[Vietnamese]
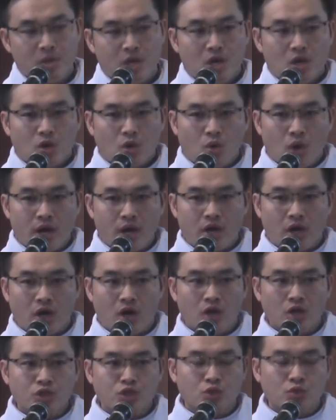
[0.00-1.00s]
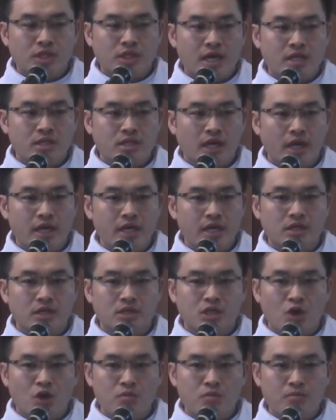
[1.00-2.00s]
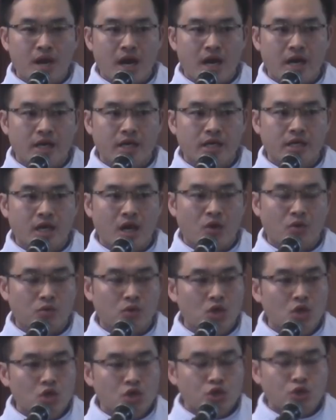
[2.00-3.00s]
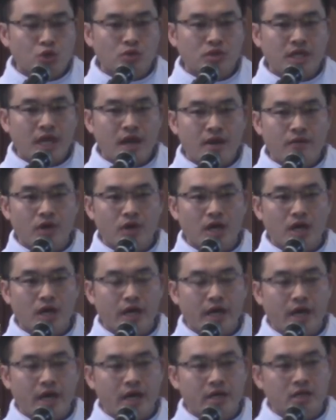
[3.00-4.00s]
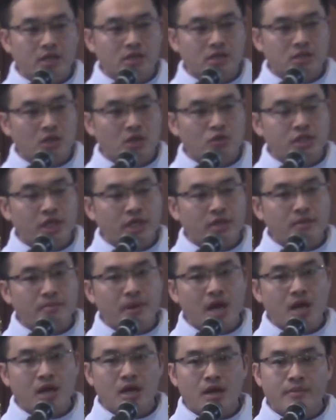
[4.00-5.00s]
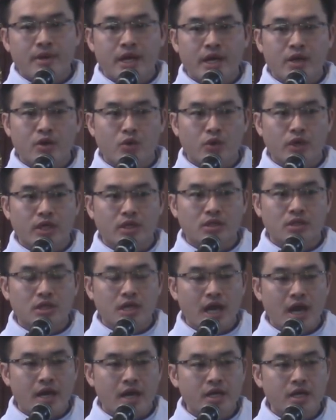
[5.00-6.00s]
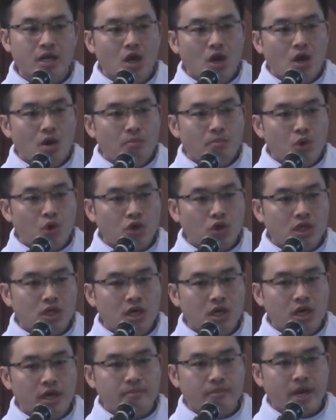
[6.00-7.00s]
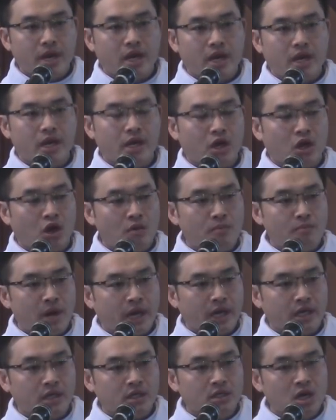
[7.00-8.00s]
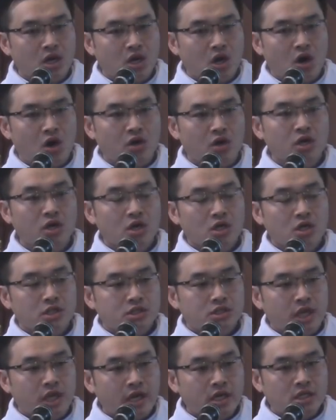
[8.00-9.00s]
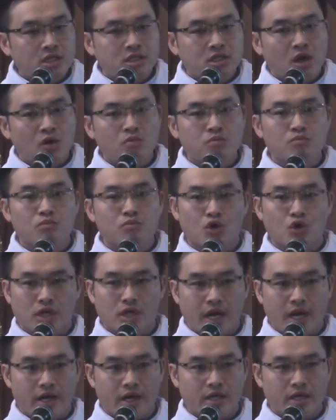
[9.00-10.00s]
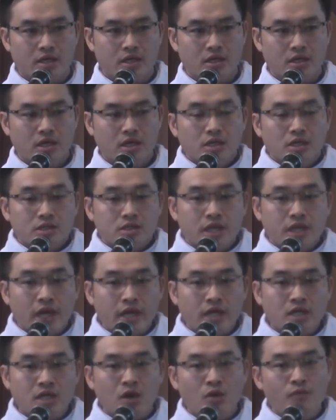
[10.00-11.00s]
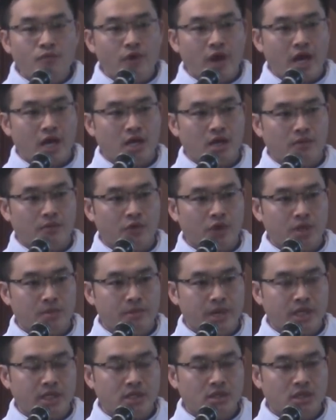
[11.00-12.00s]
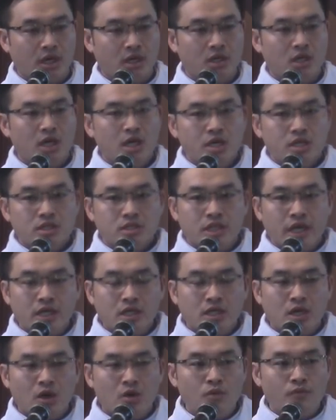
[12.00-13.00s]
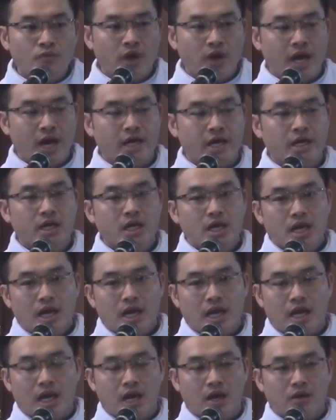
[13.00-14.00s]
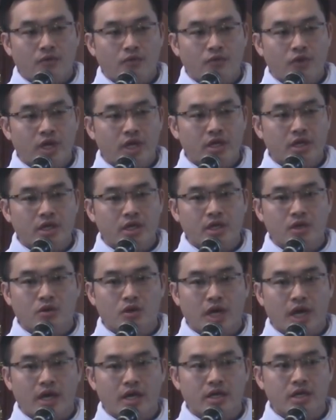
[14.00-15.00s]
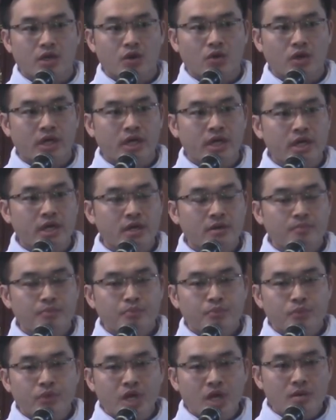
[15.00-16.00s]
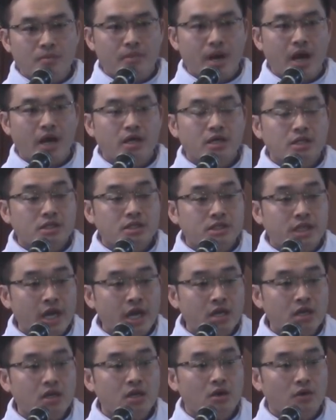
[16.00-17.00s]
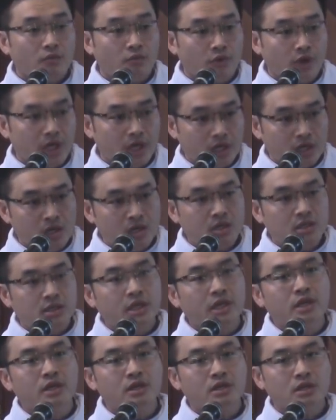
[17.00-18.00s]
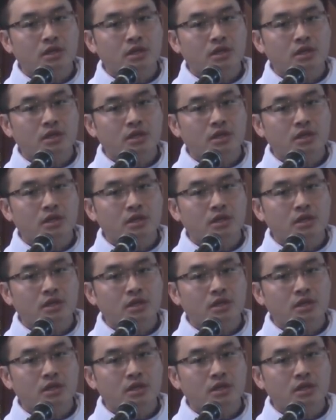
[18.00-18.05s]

Qua đó chúng ta thấy ở trong bài đọc chúng ta vừa nghe ở trong sách Maccabe quyển thứ hai một người mẹ có bảy đứa con chết trong một ngày chết không phải là vì bệnh tật chết không phải là vì điều này điều kia nhưng mà chết vì đức tin